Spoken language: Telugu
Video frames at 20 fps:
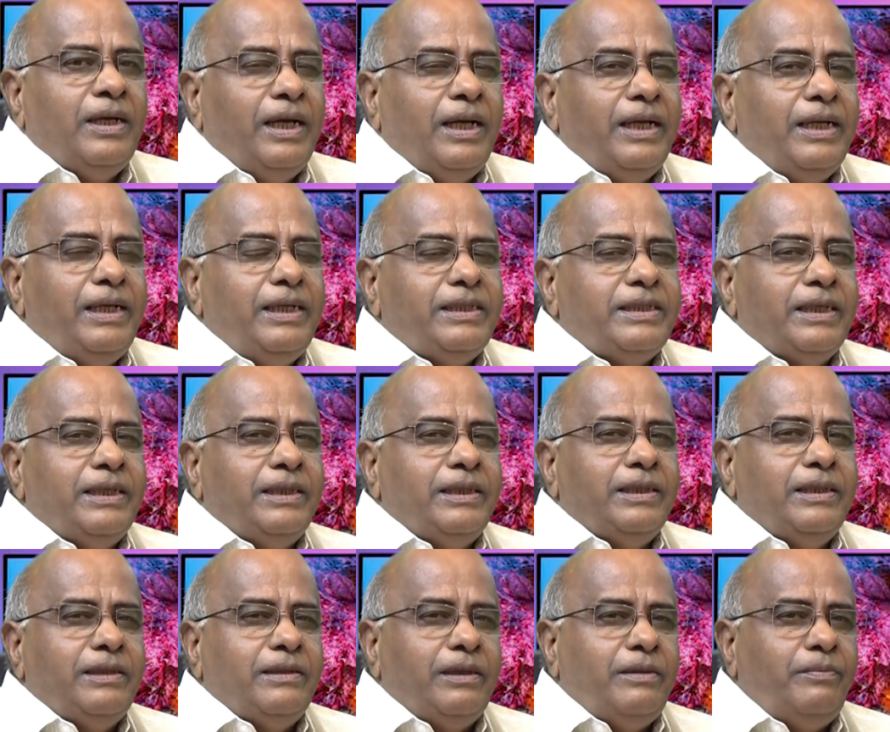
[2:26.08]
అలాగే
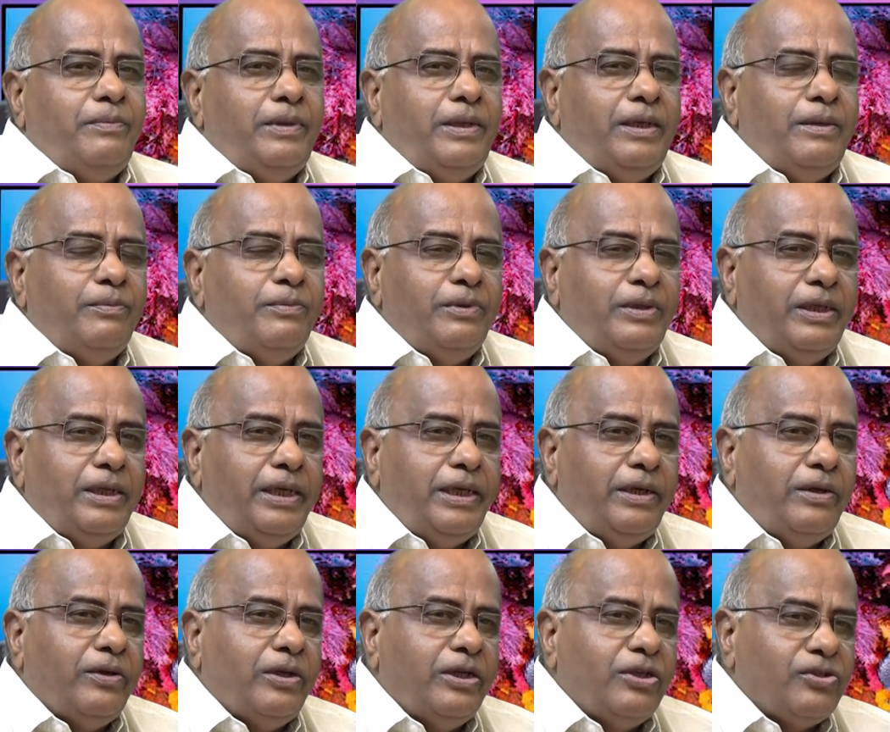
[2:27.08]
చంద్రబాబు
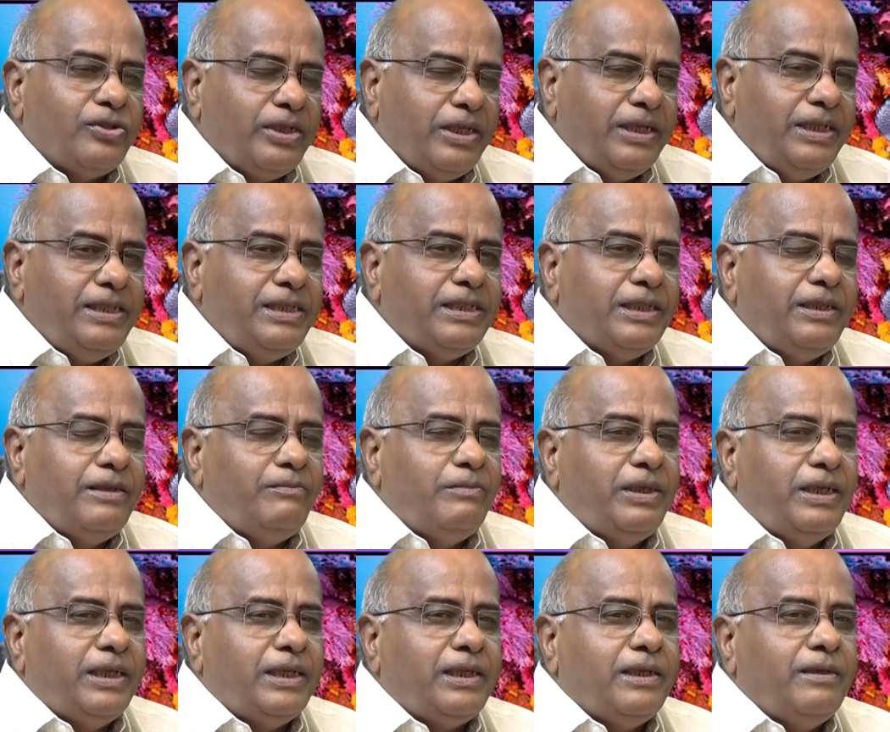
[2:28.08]
నాయుడు అనుసరించిన
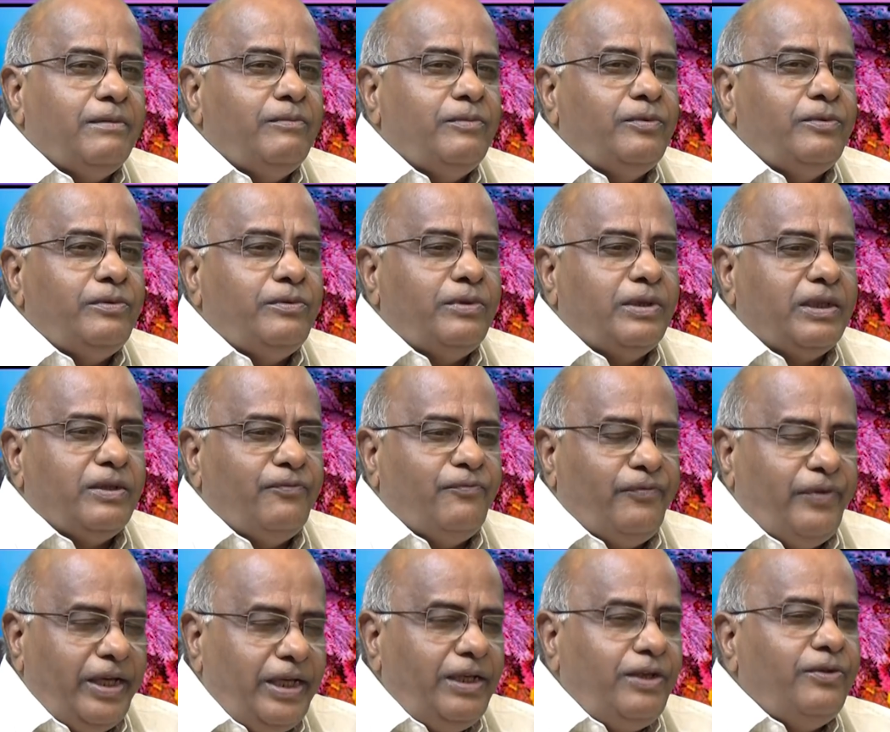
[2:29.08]
మార్గము ఒక
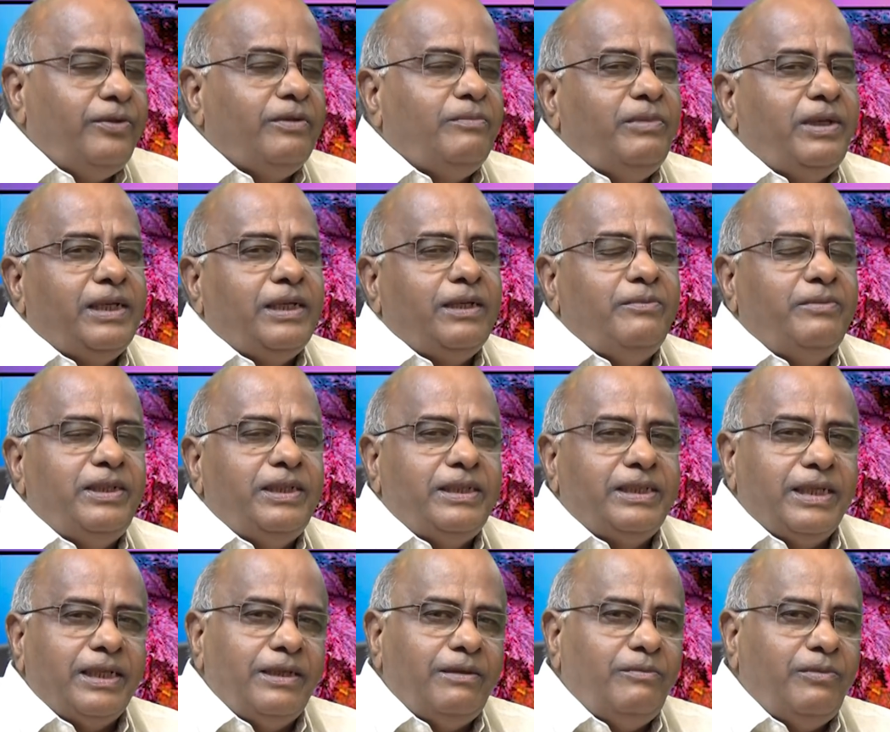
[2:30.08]
ఫెయిల్యూర్ మార్గం అని
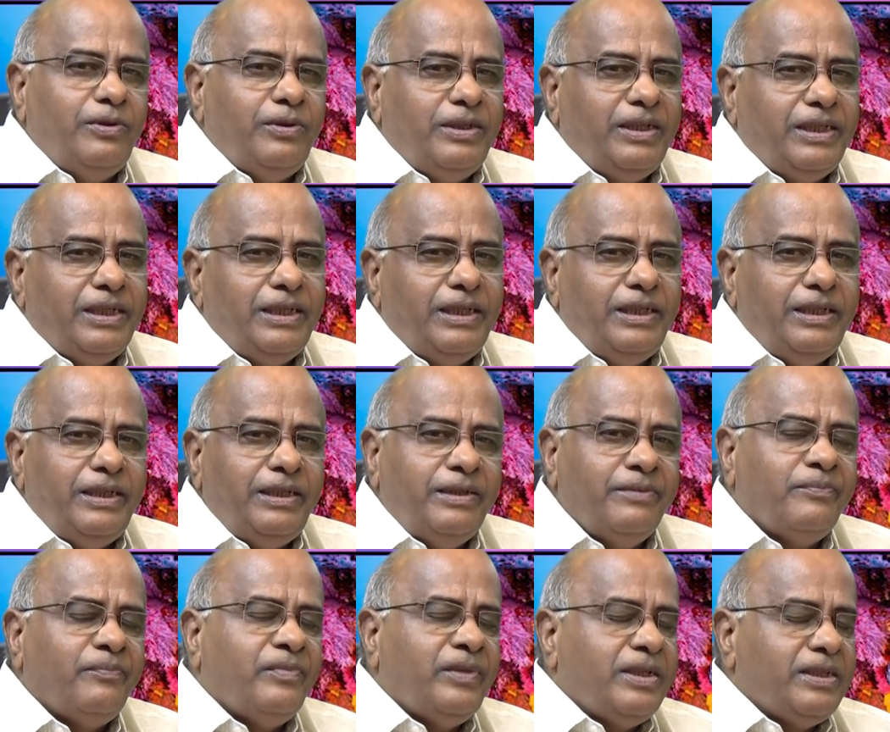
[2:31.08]
జగన్మోహన్ రెడ్డి
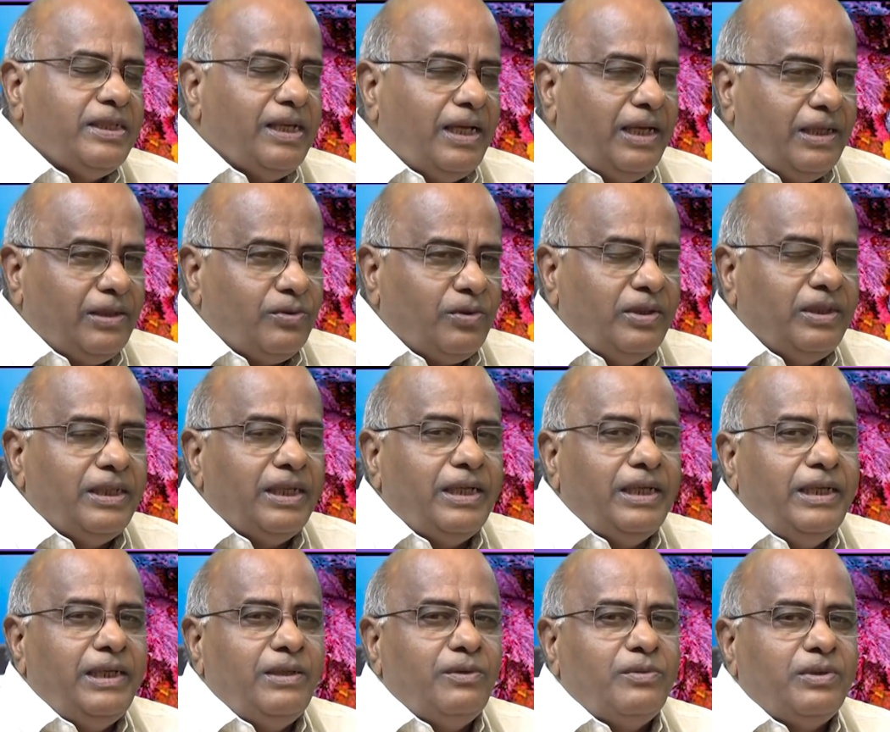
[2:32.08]
చాలా
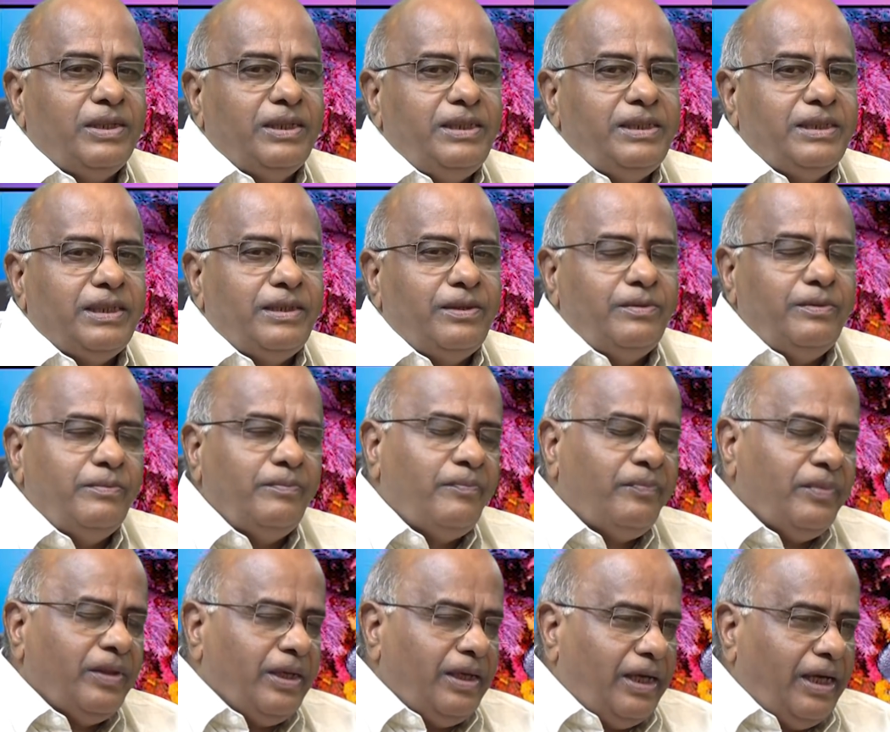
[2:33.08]
తొందరగానే గుర్తించాడు
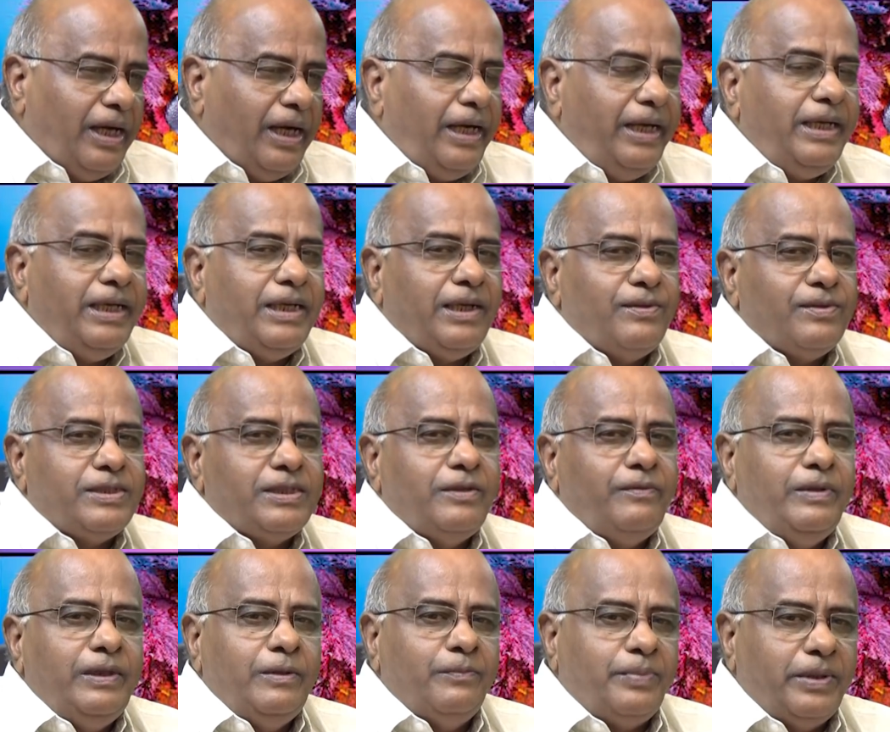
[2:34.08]
ఆయనకు
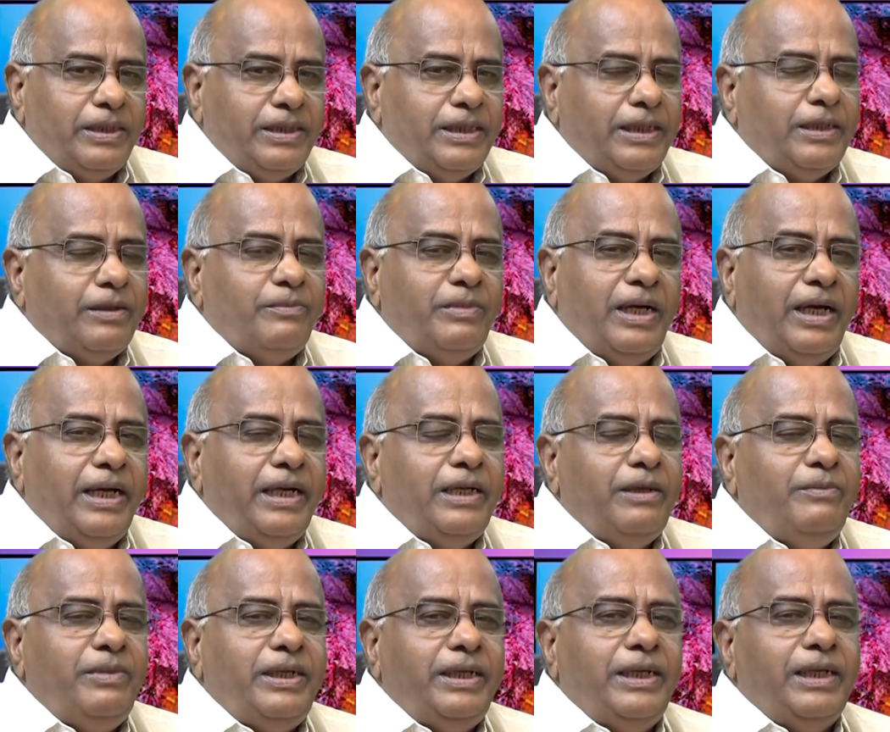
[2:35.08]
అవసరమైన ప్రచారం ఆయన
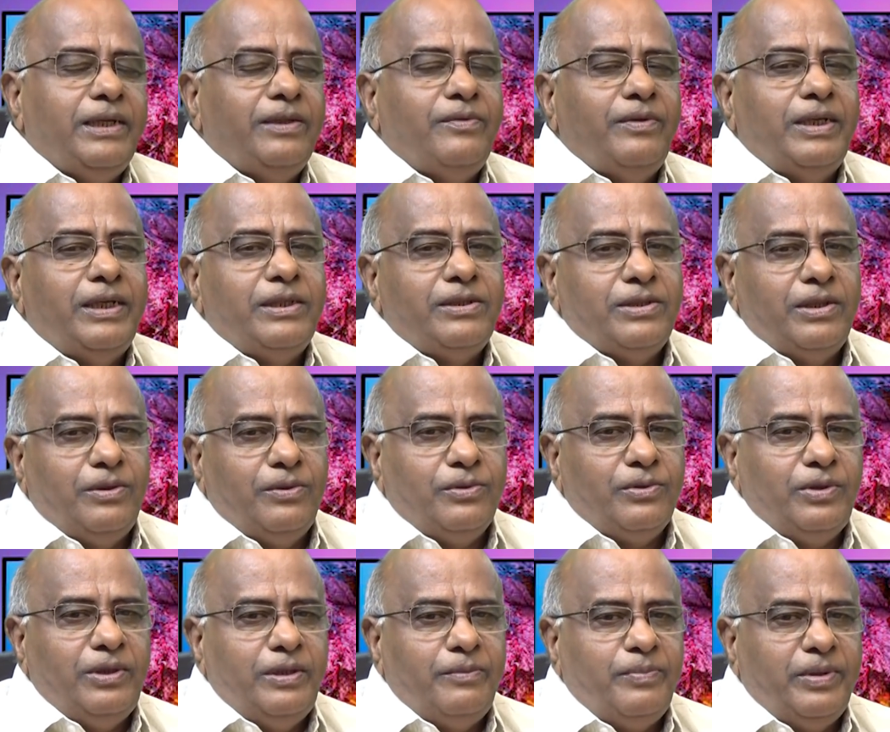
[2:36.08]
మీడియా ద్వారా
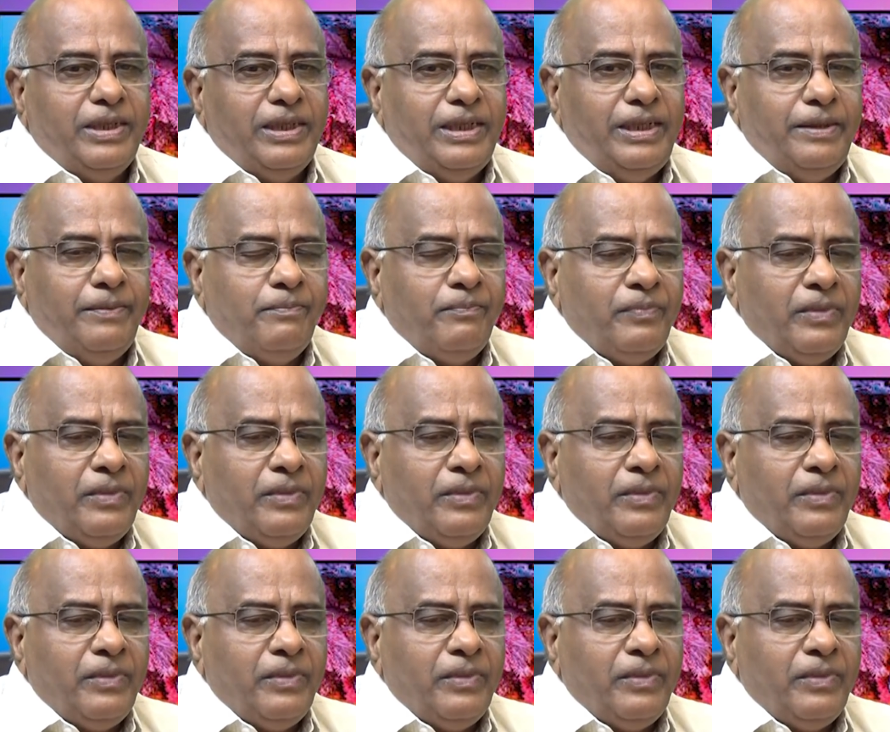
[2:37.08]
జరుగుతున్నప్పటికీ